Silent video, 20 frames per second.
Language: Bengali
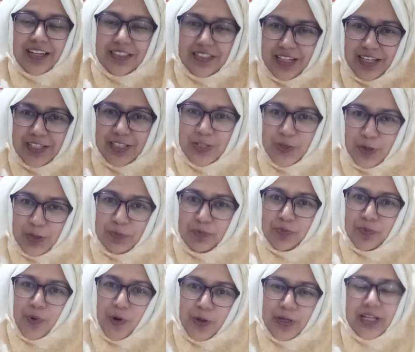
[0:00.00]
শেষ হওয়ার
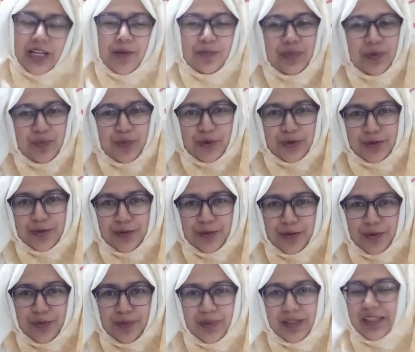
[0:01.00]
পরে আপনি প্রশ্ন
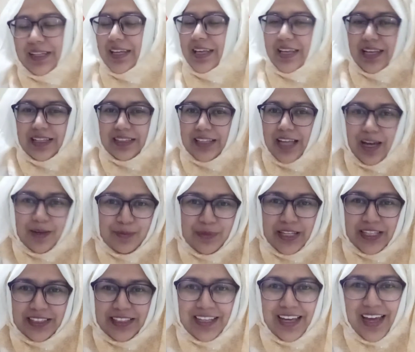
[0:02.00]
করবেন
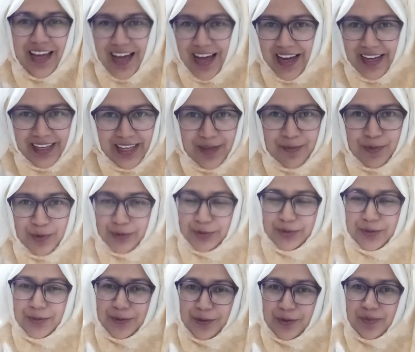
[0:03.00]
থামিয়ে দিয়ে আগেই
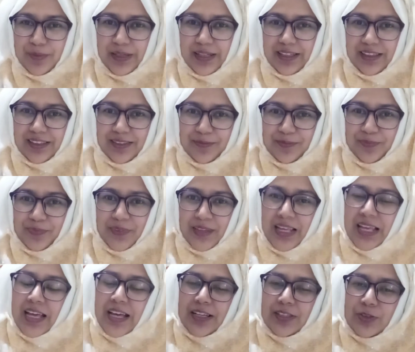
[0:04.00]
প্রশ্ন করবেন না
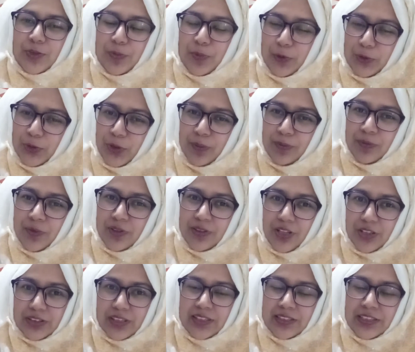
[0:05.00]
তো প্রথম
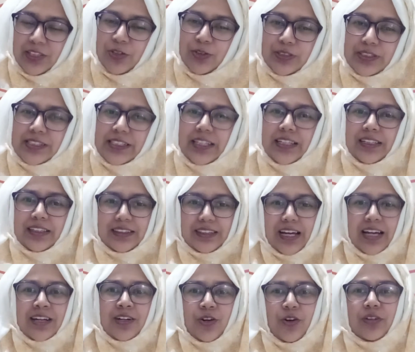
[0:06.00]
কথাটি হচ্ছে
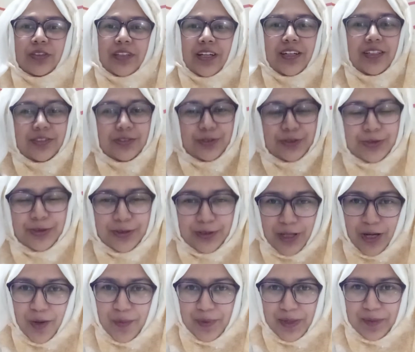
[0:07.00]
তার কথা শুনতে
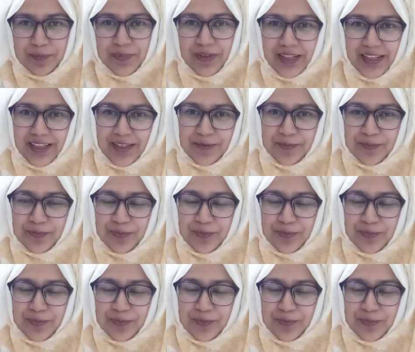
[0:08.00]
হবে আপনাকে